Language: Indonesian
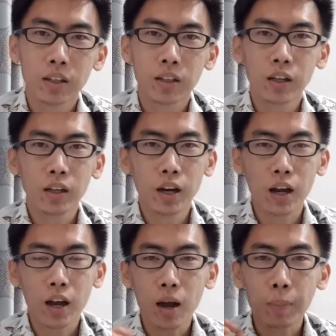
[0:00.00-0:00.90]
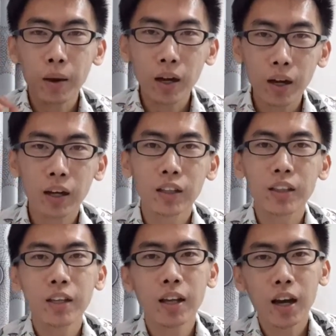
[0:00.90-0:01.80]
Ya. Nah, apakah
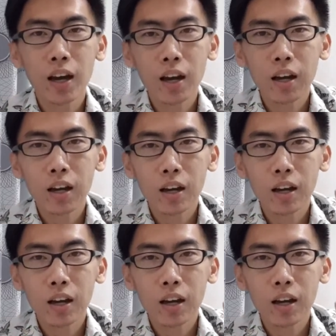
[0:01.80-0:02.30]
ketika